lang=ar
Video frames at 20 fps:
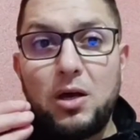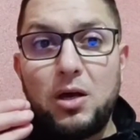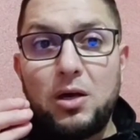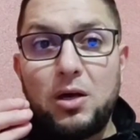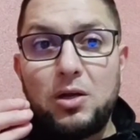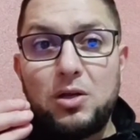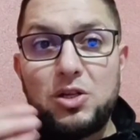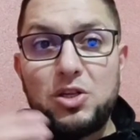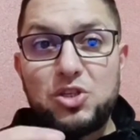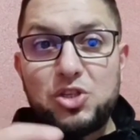
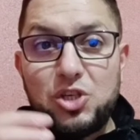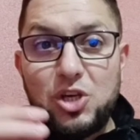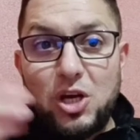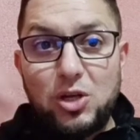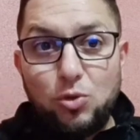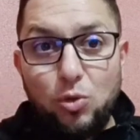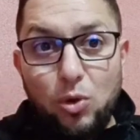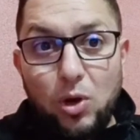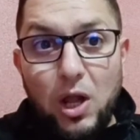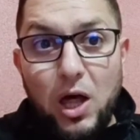نسيان
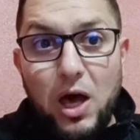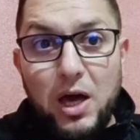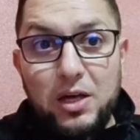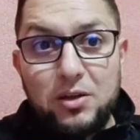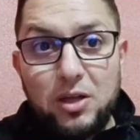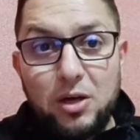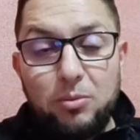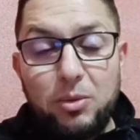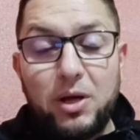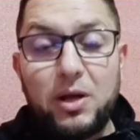الله
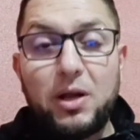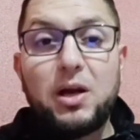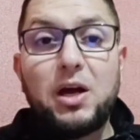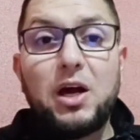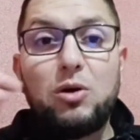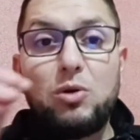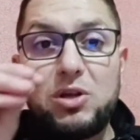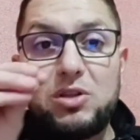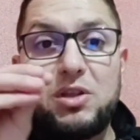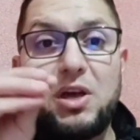تبارك
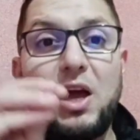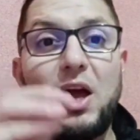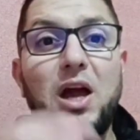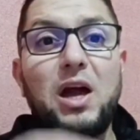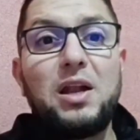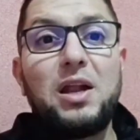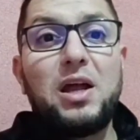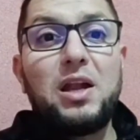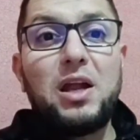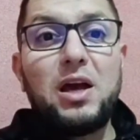
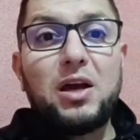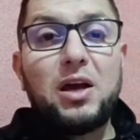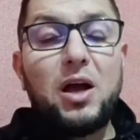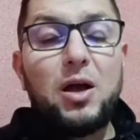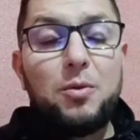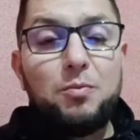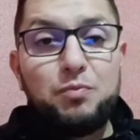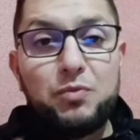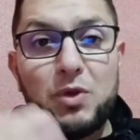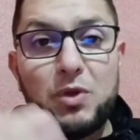وتعالى لك
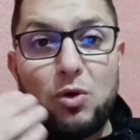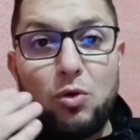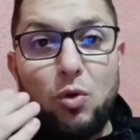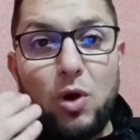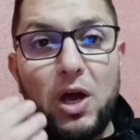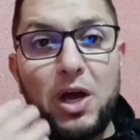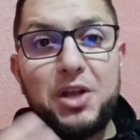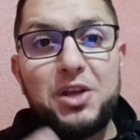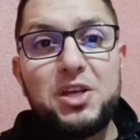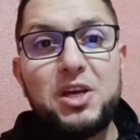
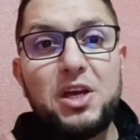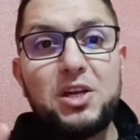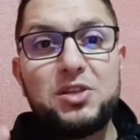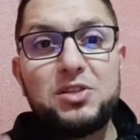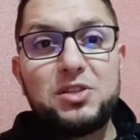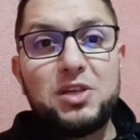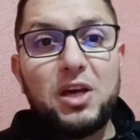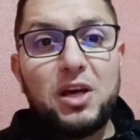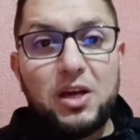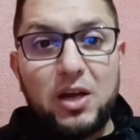وأن
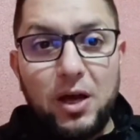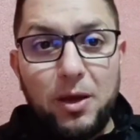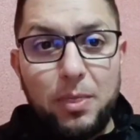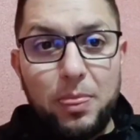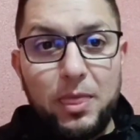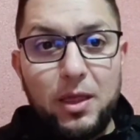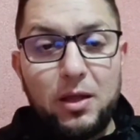ينساك